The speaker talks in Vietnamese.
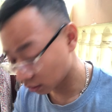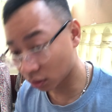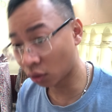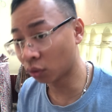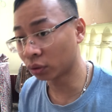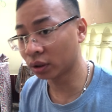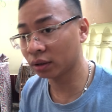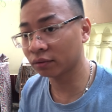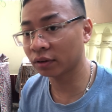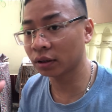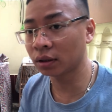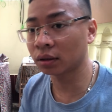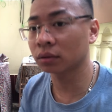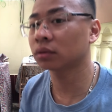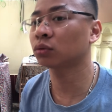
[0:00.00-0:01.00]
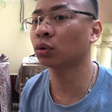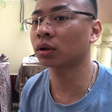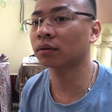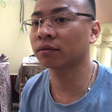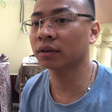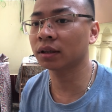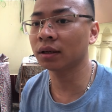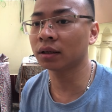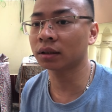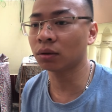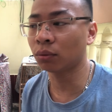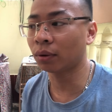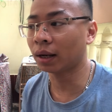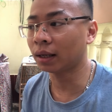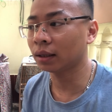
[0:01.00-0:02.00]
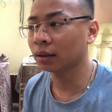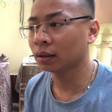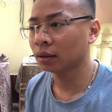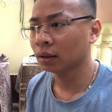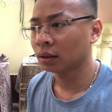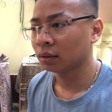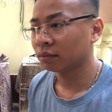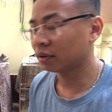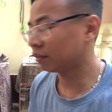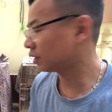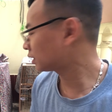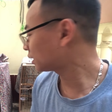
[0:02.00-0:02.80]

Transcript: Nó ổn định về đường ruột với đường tiêu hóa. Bởi vì